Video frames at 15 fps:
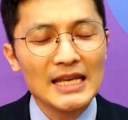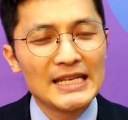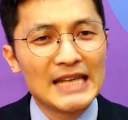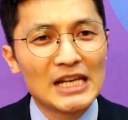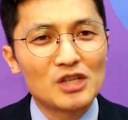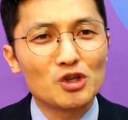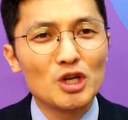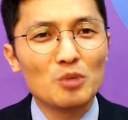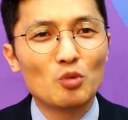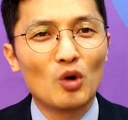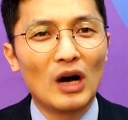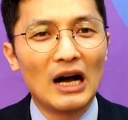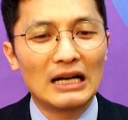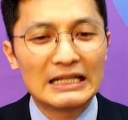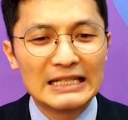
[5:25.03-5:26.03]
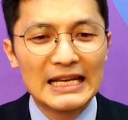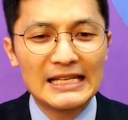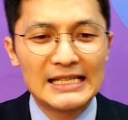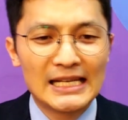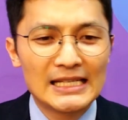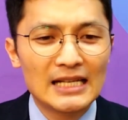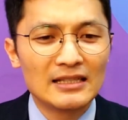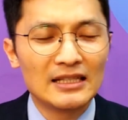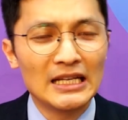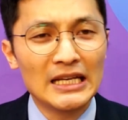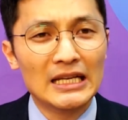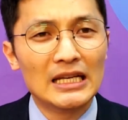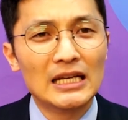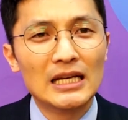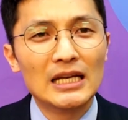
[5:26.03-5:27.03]
예수님과 그의
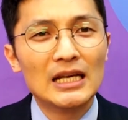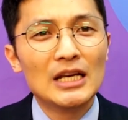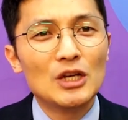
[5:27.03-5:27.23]
제자들이